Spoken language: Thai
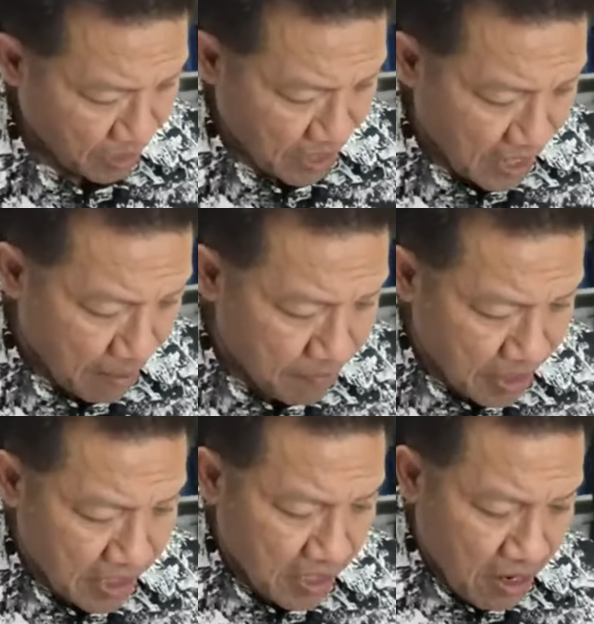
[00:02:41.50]
นะครับอั
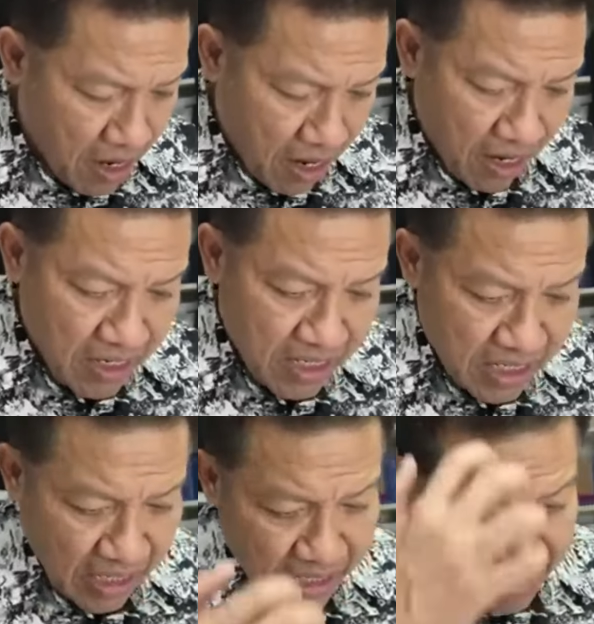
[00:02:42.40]
นนี้ก็
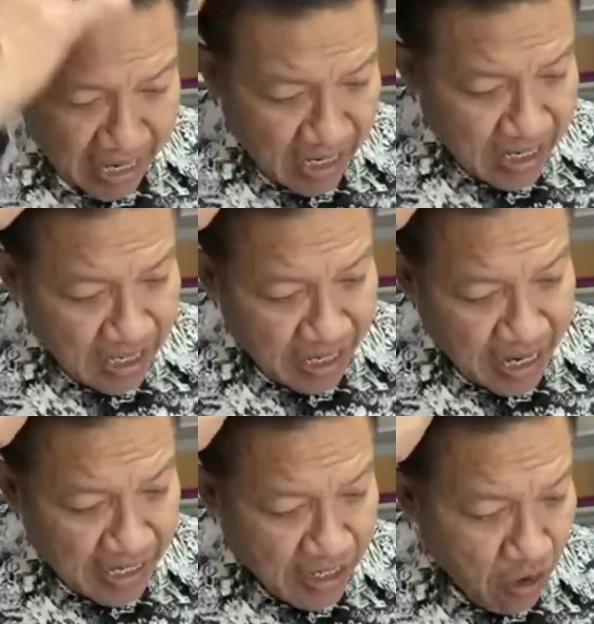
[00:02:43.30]
นะคะแน
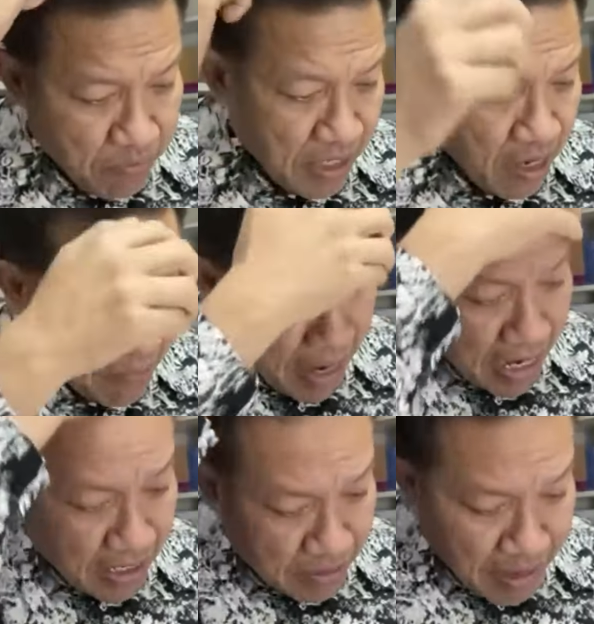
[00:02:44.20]
นนิยมนี่ก็มาก
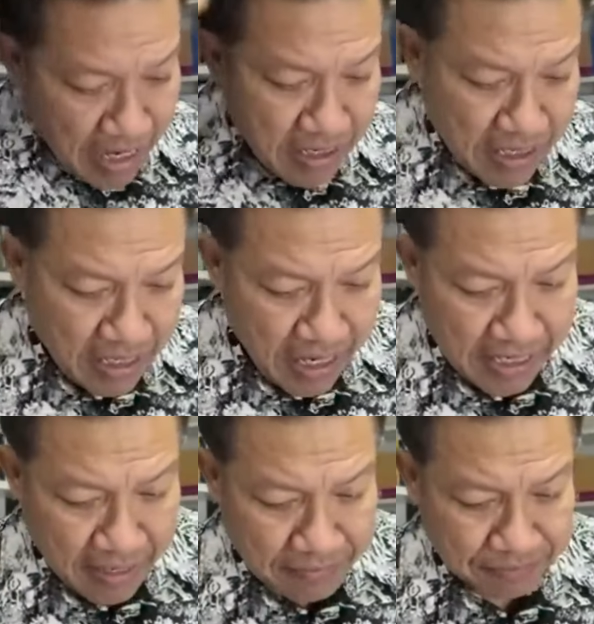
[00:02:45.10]
ขึ้นเรื่อยๆ
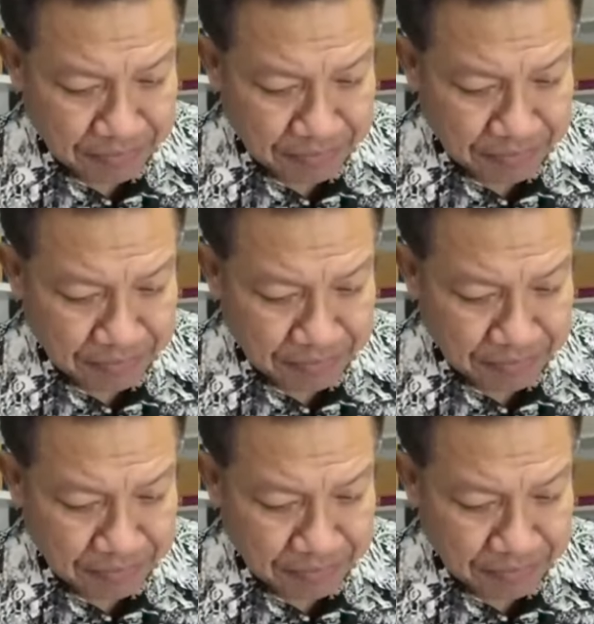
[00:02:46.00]
นะ